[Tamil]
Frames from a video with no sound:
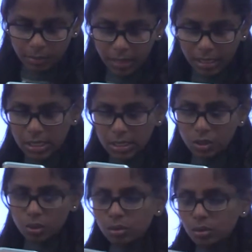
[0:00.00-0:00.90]
மைனஸ்
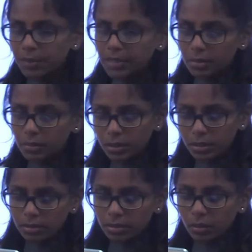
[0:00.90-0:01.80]
டூ ப்ளஸ்
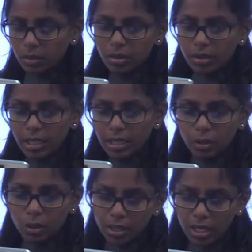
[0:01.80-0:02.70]
ஒன் உங்களுடைய
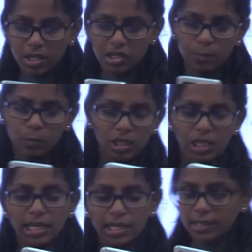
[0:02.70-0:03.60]
லோகேஷ்
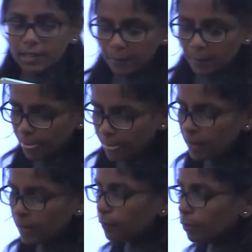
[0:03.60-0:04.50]
புரியல எனக்கு
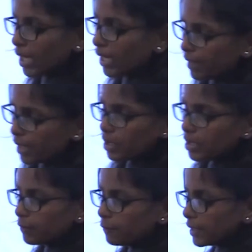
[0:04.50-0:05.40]
டுவெண்ட்டி ஃபைவ்
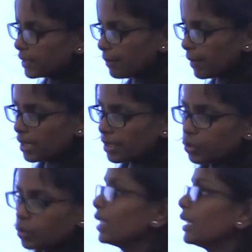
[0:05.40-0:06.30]
கொஸ்டின் ஃபஸ்ட்டு மைனஸ்
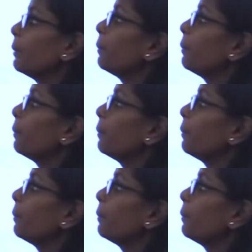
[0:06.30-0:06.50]
டூ அண்ட் தென்